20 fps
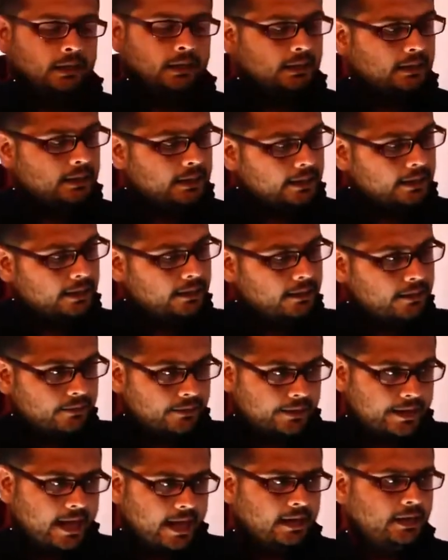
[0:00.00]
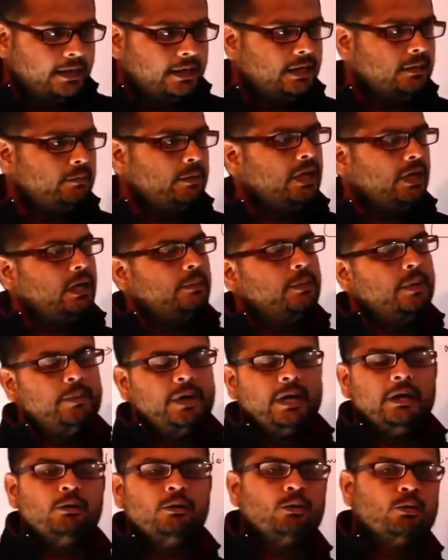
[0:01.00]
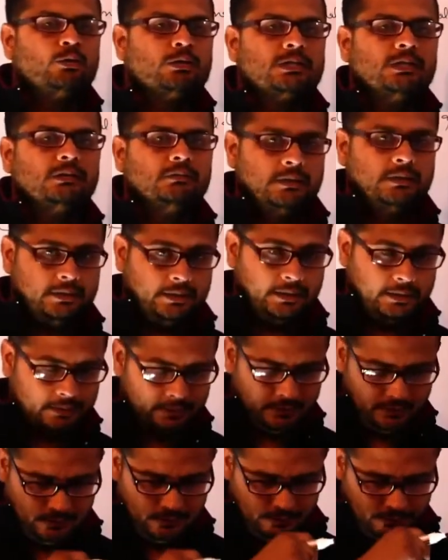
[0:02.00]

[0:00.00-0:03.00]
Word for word: लेकिन रियलिटी में अभी मैंने उनको सर्विसेज